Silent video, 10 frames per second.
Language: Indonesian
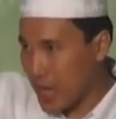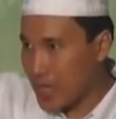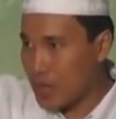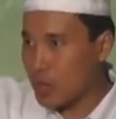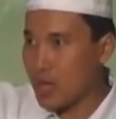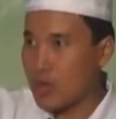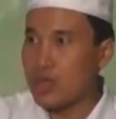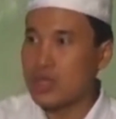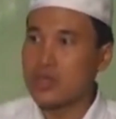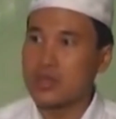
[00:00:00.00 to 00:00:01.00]
teks itu
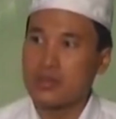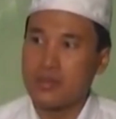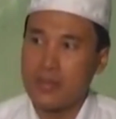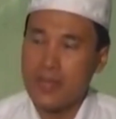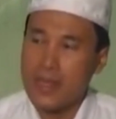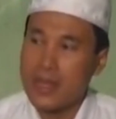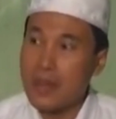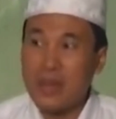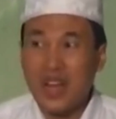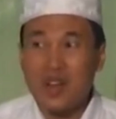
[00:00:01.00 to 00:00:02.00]
tertulis
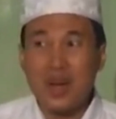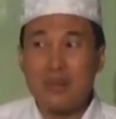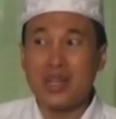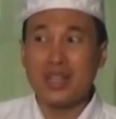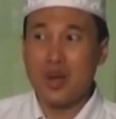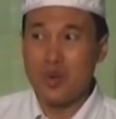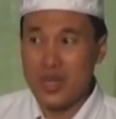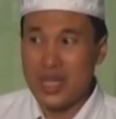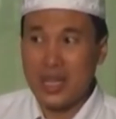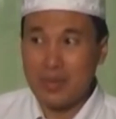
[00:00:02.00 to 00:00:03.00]
tapi kalau nggak
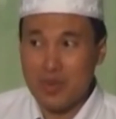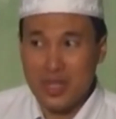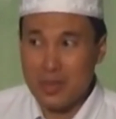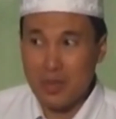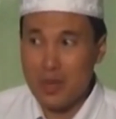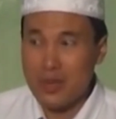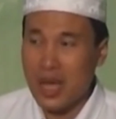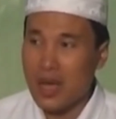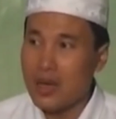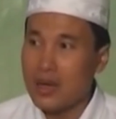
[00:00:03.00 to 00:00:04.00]
mengetahui kitab suci
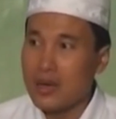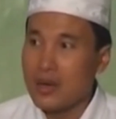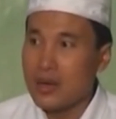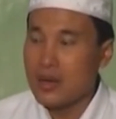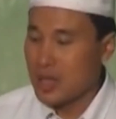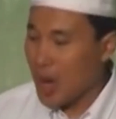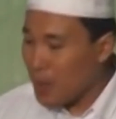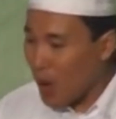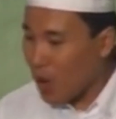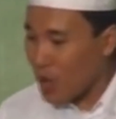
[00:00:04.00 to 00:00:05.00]
sebelumnya ya
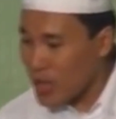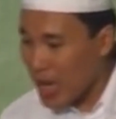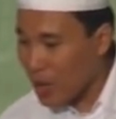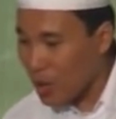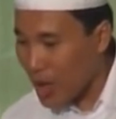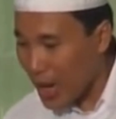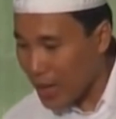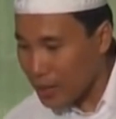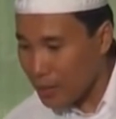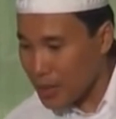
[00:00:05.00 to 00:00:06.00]
pokoknya
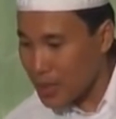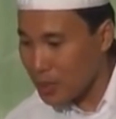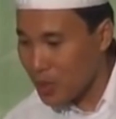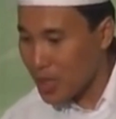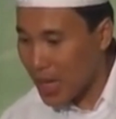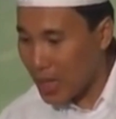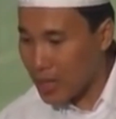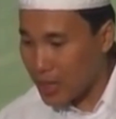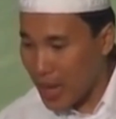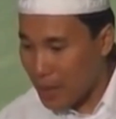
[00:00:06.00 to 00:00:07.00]
Quran
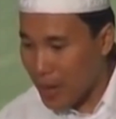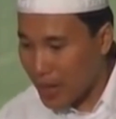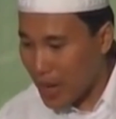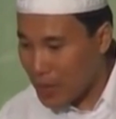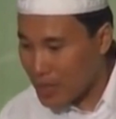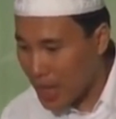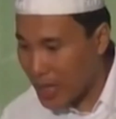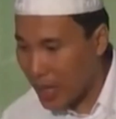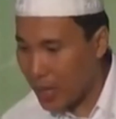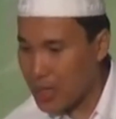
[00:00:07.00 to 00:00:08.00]
menyebutkan nama Nabi
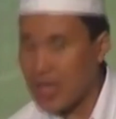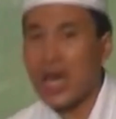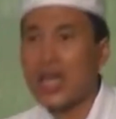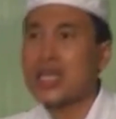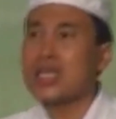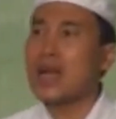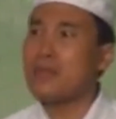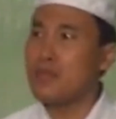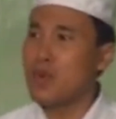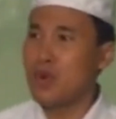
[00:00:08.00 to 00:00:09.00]
saya ya kan
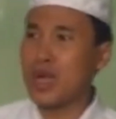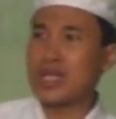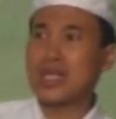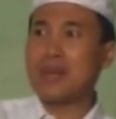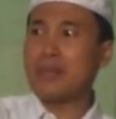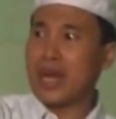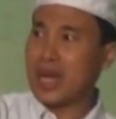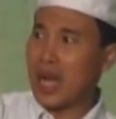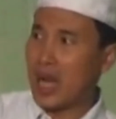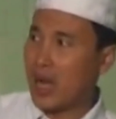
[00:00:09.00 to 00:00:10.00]
kitabmu bukan kitab
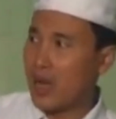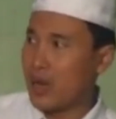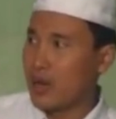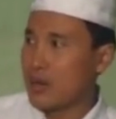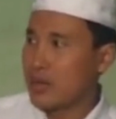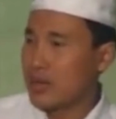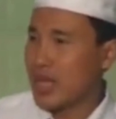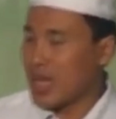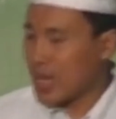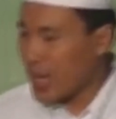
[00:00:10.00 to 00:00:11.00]
mereka
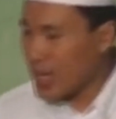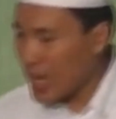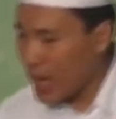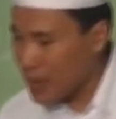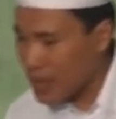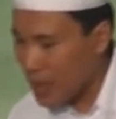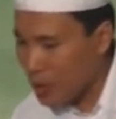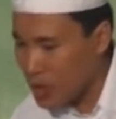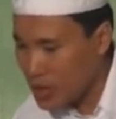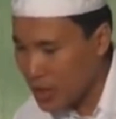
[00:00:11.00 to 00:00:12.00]
katanya di dalam
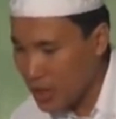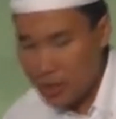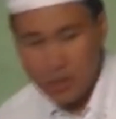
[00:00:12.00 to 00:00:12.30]
kitab Injil